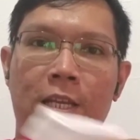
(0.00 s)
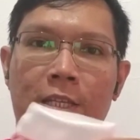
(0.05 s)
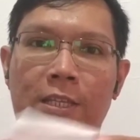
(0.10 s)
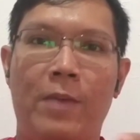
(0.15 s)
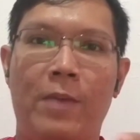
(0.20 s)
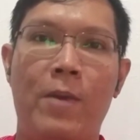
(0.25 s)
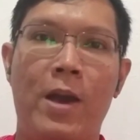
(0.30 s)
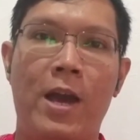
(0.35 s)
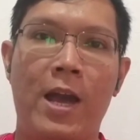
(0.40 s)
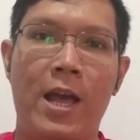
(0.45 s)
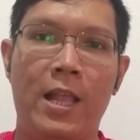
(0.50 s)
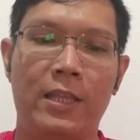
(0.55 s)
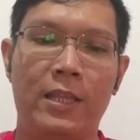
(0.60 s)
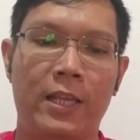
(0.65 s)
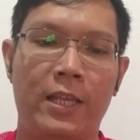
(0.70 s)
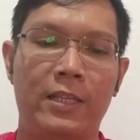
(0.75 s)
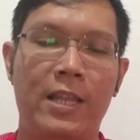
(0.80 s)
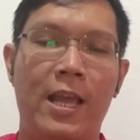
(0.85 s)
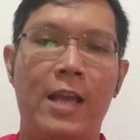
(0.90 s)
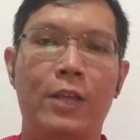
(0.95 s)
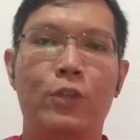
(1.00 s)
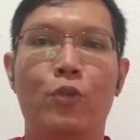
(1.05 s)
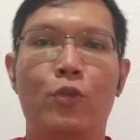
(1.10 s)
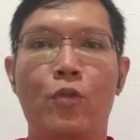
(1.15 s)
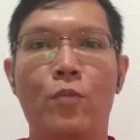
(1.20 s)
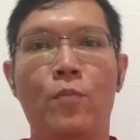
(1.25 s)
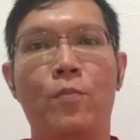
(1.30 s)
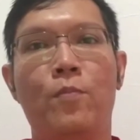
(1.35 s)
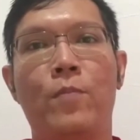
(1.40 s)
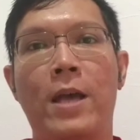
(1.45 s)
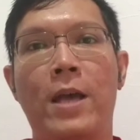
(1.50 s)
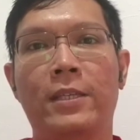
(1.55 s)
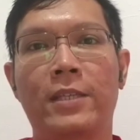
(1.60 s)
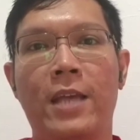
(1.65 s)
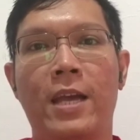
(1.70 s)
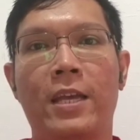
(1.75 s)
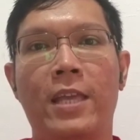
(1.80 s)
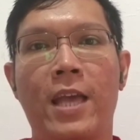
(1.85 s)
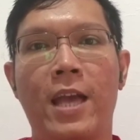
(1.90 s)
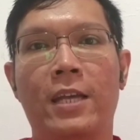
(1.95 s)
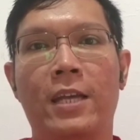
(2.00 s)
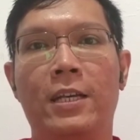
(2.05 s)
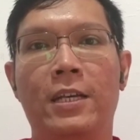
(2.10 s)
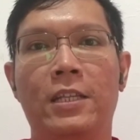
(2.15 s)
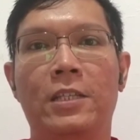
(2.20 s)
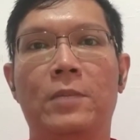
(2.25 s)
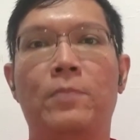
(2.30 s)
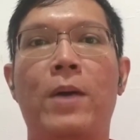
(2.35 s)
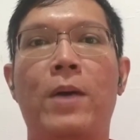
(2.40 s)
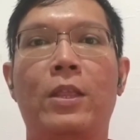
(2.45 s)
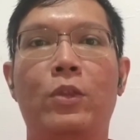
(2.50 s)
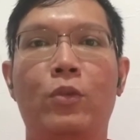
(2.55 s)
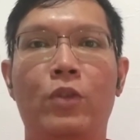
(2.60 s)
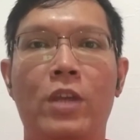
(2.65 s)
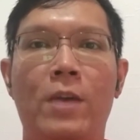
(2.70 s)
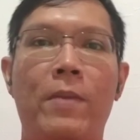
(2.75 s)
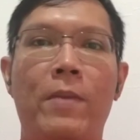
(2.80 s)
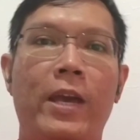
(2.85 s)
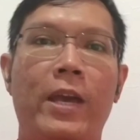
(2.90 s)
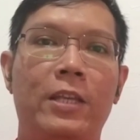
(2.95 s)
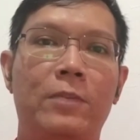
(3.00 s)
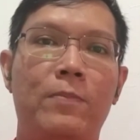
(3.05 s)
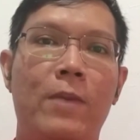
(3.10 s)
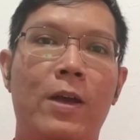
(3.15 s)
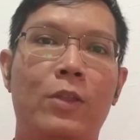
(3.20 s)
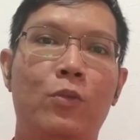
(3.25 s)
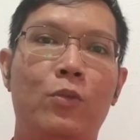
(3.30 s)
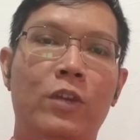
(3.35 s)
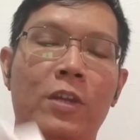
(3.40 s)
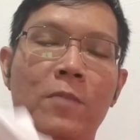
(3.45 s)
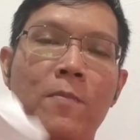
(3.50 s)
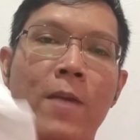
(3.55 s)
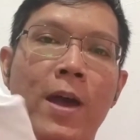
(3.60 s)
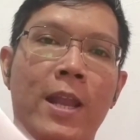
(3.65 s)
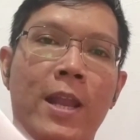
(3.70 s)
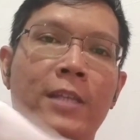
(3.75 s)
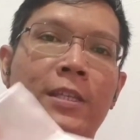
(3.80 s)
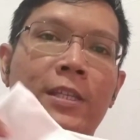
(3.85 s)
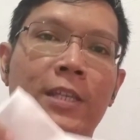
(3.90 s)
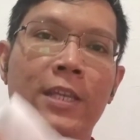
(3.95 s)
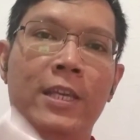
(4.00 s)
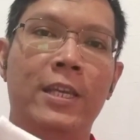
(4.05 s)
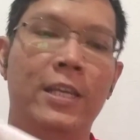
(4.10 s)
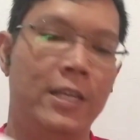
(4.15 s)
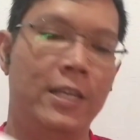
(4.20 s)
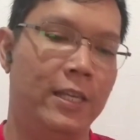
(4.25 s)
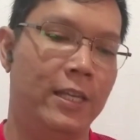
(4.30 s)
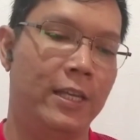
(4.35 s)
Saya bakal tes langsung pasang ya ke sepatu ya pakai sepatu gimana sih